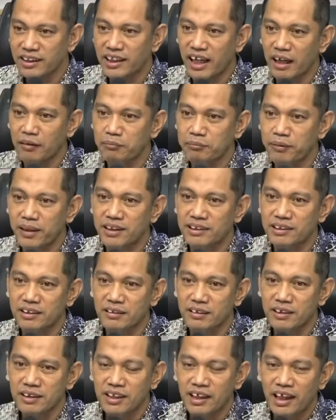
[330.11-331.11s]
Jadi hampir
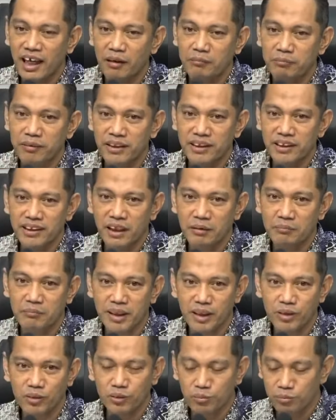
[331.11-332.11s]
hampir tidak
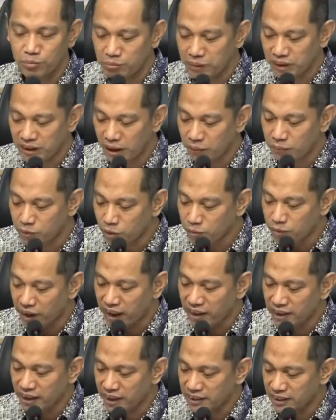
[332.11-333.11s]
begitu banyak perubahan,